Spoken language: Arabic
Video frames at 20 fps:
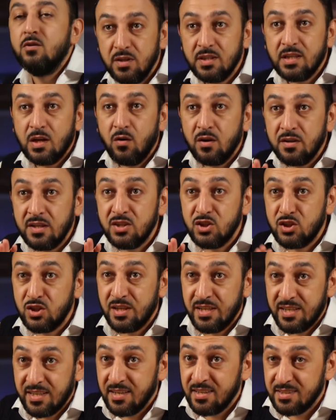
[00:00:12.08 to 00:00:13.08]
ضد قوانين
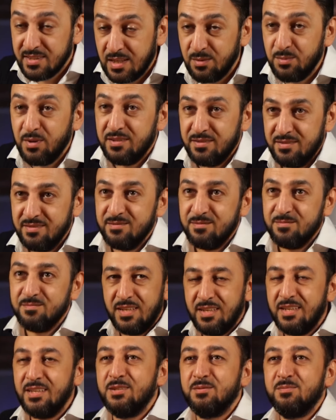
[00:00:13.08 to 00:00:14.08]
الشركات كمان
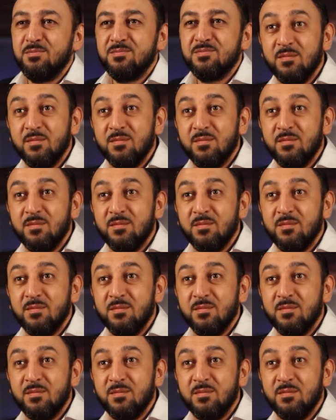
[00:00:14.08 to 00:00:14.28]
للعلم